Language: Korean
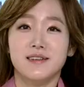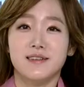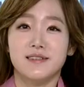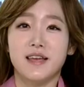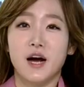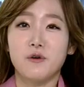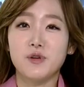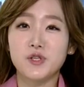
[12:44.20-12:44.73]

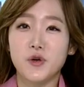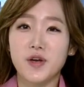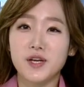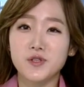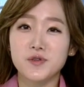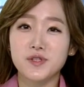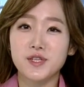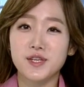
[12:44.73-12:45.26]
네, 아울러 저희가
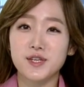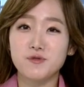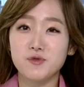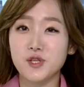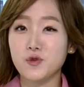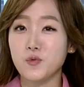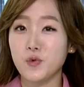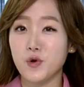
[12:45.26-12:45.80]
전해드린
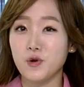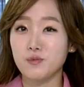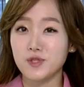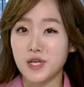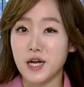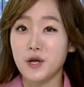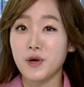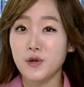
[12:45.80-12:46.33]
투자 정보 여러분
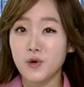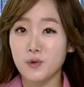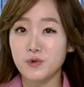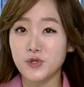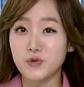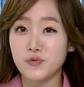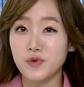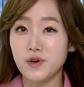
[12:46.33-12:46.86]
잘 활용해
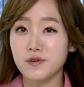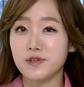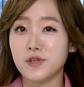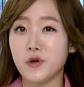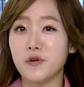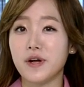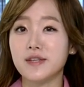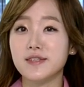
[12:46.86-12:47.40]
보시고요. 그
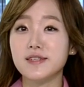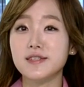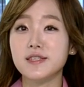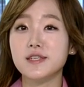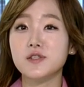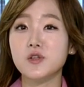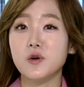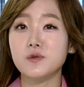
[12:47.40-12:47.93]
결과는
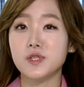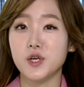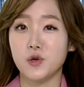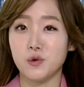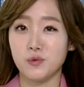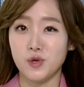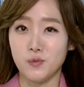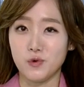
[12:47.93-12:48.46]
시청자
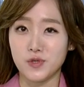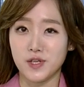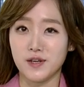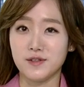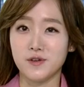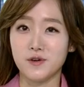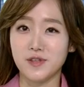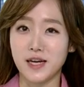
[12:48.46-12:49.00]
여러분의
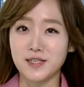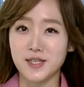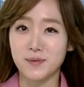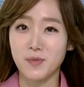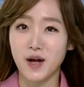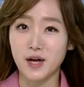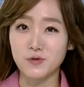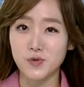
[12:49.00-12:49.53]
몫이라는 거 다시
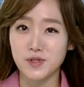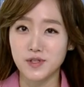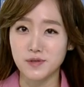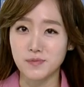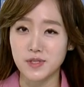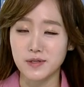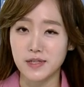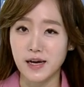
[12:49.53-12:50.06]
한번 강조해
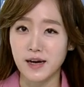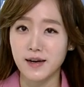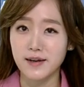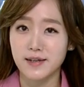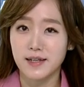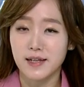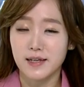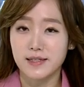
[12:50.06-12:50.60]
드립니다.
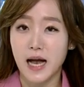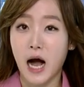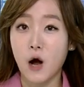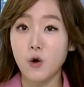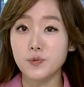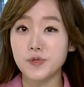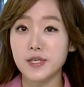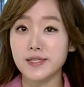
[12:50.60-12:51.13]
자,
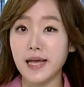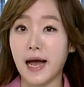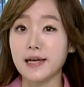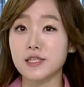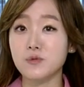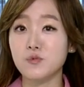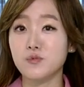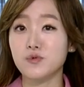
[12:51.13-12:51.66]
아홉 시
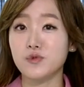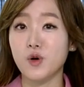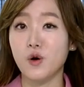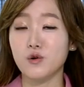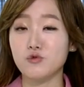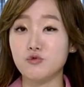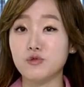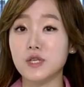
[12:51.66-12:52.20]
사십
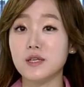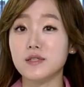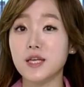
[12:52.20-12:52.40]
분부터 주식